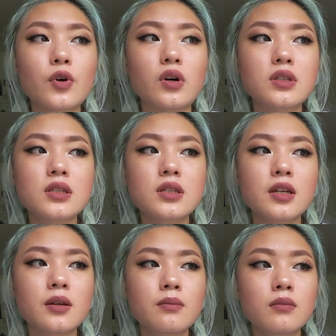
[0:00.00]

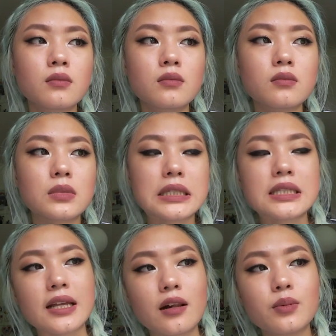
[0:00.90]
trotzdem
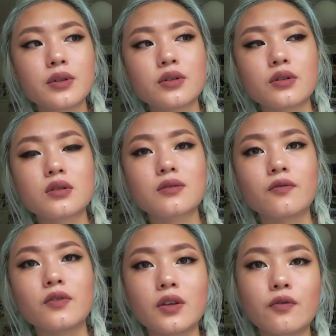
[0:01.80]
dieselbe
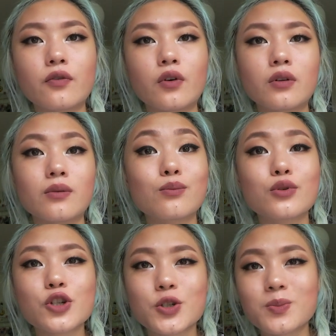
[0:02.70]
ist wie von
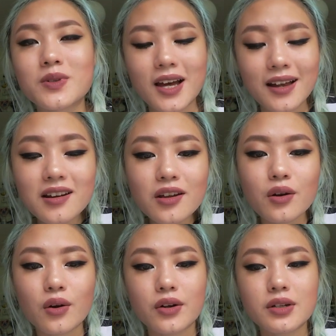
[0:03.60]
bestimmten
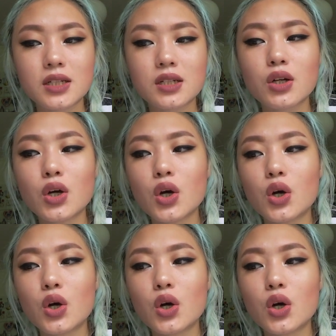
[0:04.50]
anderen Leuten.